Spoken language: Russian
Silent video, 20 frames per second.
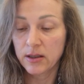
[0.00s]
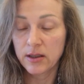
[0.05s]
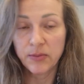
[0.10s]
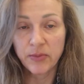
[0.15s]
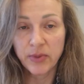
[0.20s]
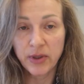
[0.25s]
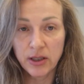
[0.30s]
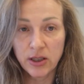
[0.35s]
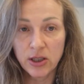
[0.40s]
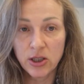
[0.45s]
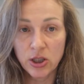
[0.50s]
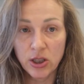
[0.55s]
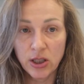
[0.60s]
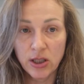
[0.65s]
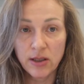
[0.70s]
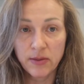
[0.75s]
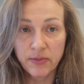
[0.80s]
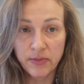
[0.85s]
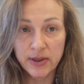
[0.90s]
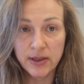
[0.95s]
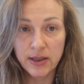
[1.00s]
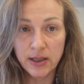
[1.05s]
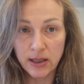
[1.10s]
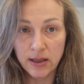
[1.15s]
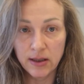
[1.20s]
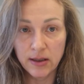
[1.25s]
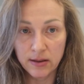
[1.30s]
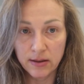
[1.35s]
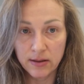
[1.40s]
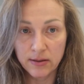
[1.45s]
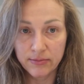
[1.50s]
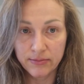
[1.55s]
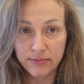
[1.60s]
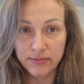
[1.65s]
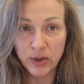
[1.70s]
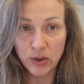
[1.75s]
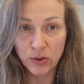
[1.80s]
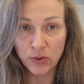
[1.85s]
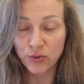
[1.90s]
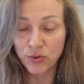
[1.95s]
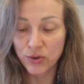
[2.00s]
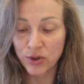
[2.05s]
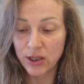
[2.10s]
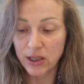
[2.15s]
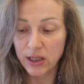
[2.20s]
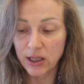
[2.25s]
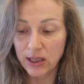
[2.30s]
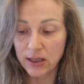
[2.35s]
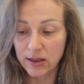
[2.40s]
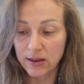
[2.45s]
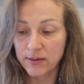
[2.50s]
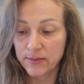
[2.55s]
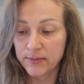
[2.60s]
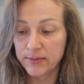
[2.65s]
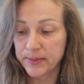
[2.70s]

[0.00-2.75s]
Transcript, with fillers: на протяжении последних полутора лет.